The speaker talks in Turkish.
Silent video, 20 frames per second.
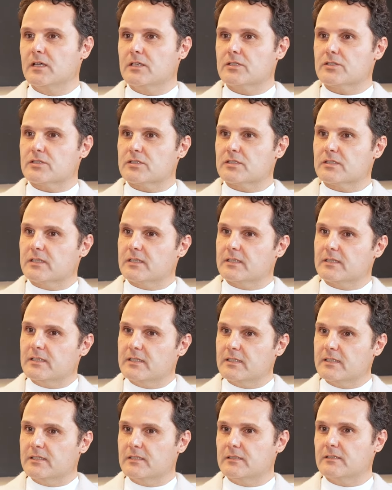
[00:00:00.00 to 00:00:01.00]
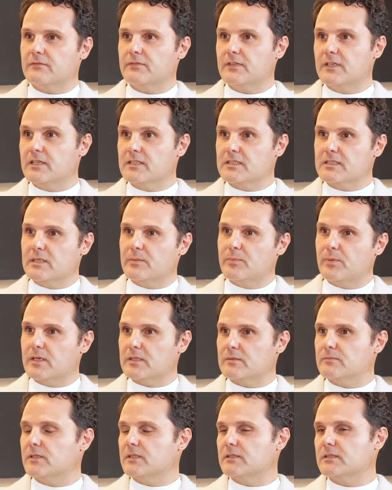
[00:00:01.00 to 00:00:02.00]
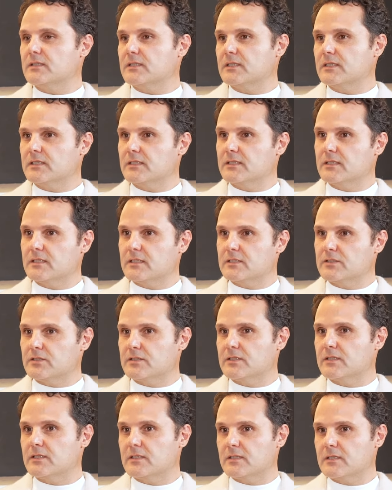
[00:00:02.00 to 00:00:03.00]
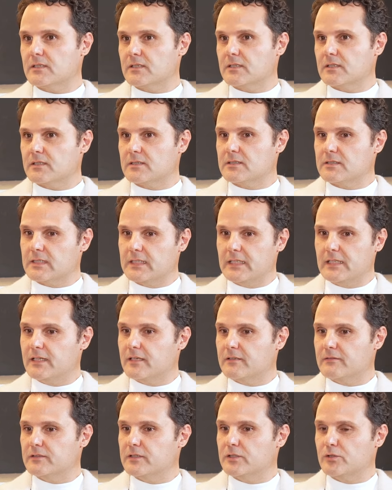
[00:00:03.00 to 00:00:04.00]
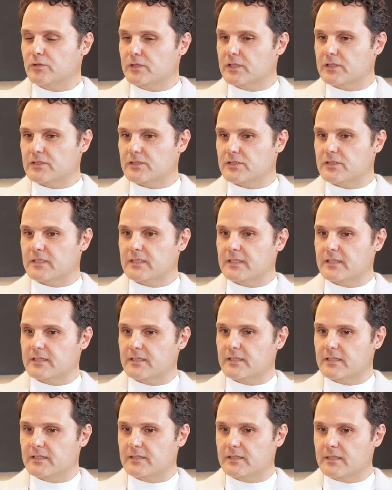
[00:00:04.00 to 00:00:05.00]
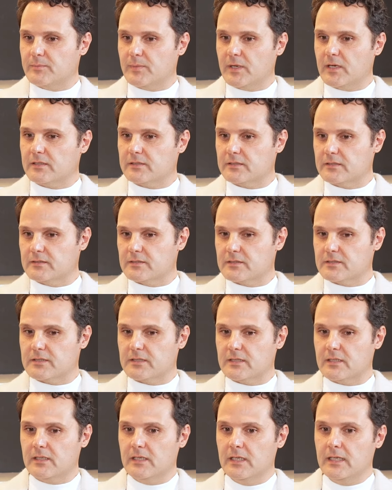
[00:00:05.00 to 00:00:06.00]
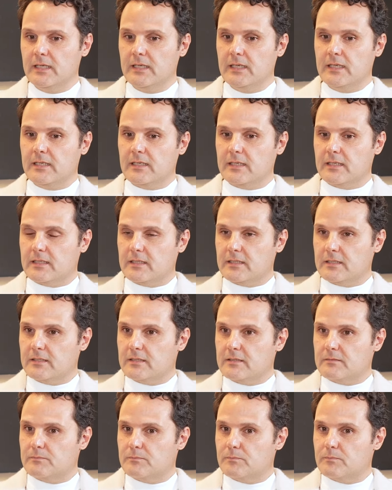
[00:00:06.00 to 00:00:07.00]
Şirketlerin finans departmanları ya da işte e, C-level yöneticilerine baktığınızda e,